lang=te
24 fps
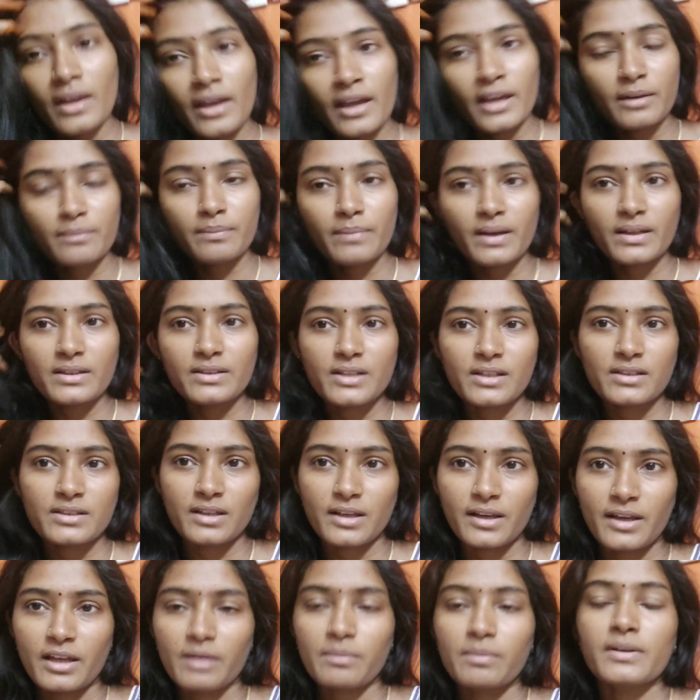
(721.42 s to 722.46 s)
హెడ్ బాత్
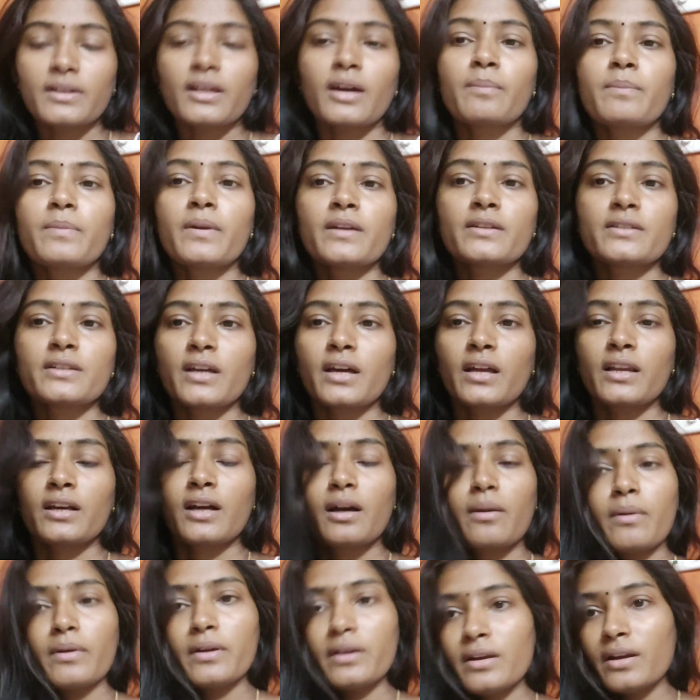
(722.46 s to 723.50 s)
చేసిన హెయిర్ మీద అప్లై చేయాలి
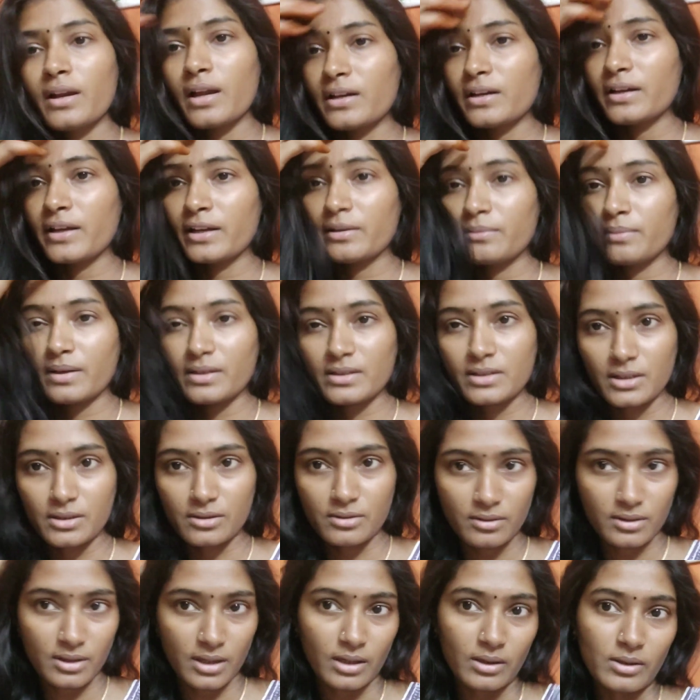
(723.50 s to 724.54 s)
కాబట్టి నేను ఆల్రెడీ హెడ్ బాత్
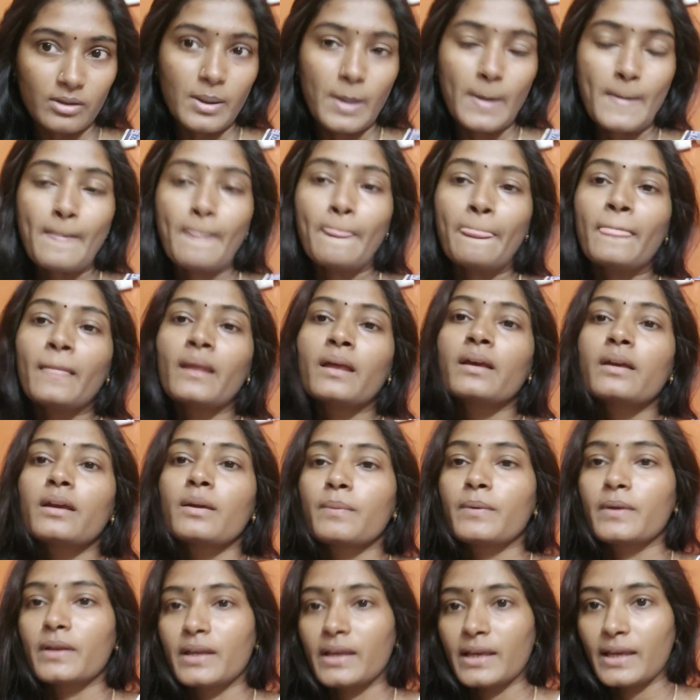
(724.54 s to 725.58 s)
చేస్తున్నాను
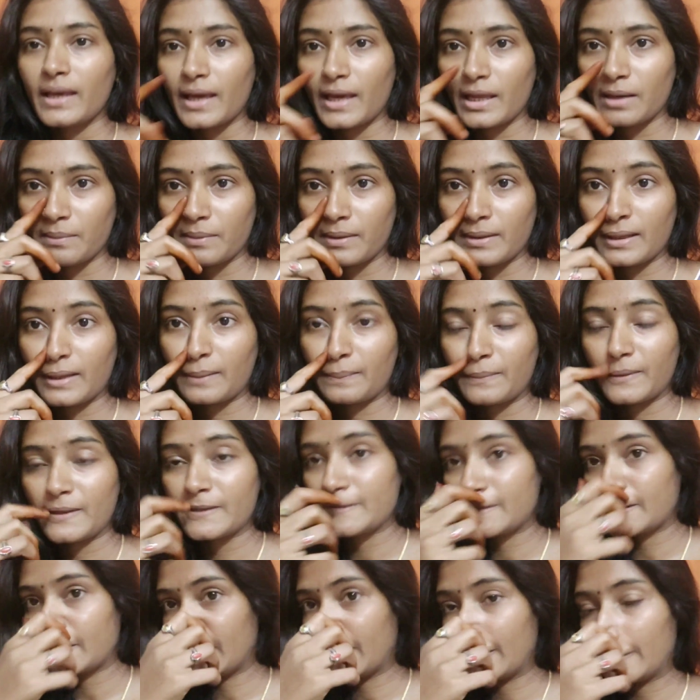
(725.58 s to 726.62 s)
ఇప్పుడు ఈ హెయిర్ మీద అప్లై
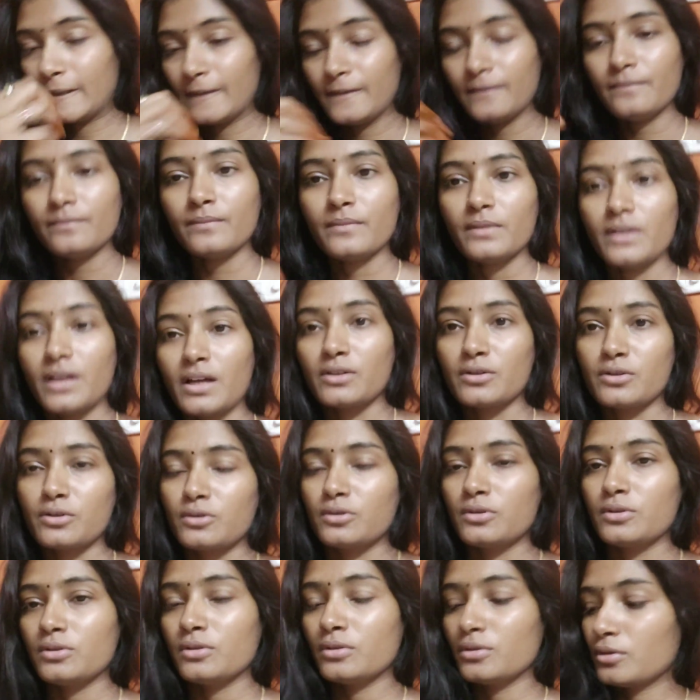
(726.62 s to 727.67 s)
చేయాలి నా
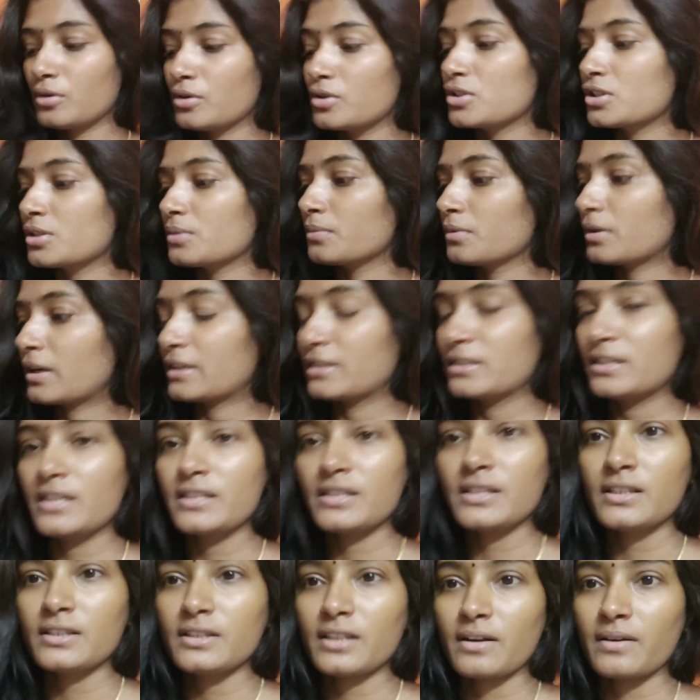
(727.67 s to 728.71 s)
జుట్టు కొంచెం కట్
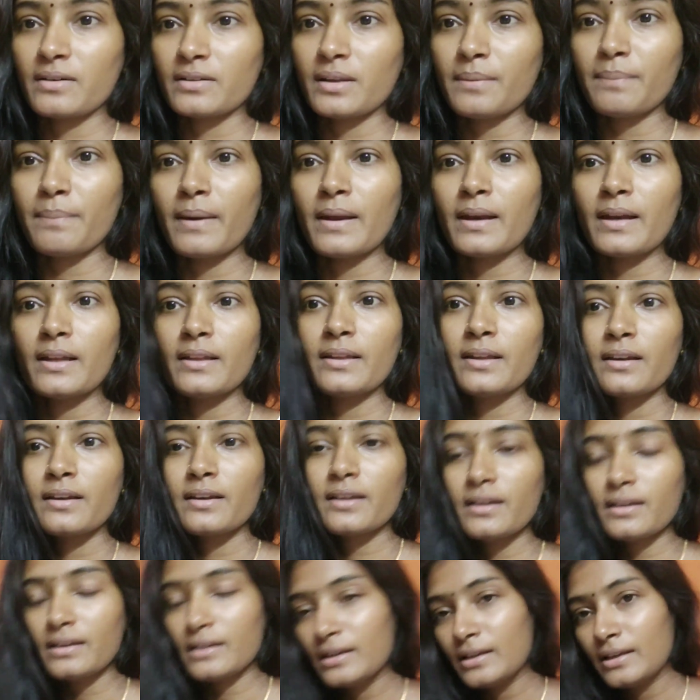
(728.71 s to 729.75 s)
చేసిన తర్వాత
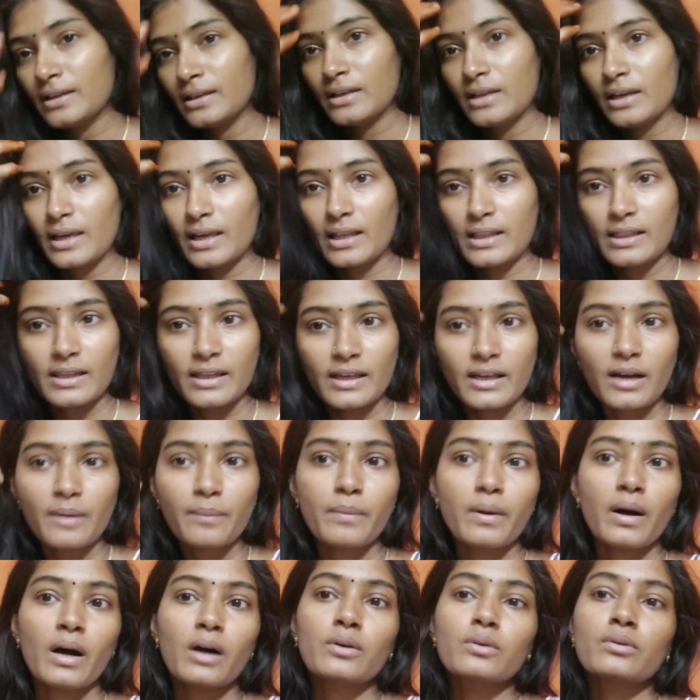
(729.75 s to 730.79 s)
పర్లేదండి హెల్దీగా
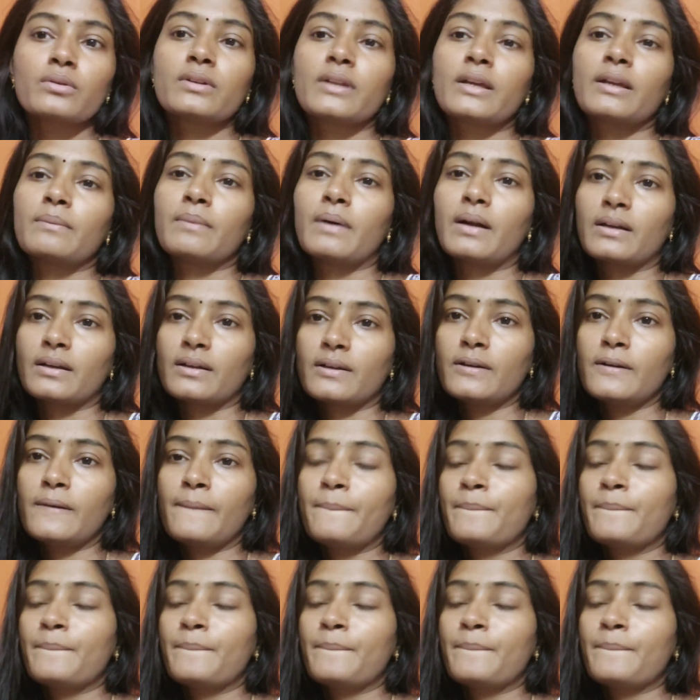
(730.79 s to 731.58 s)
బాగుందనమాట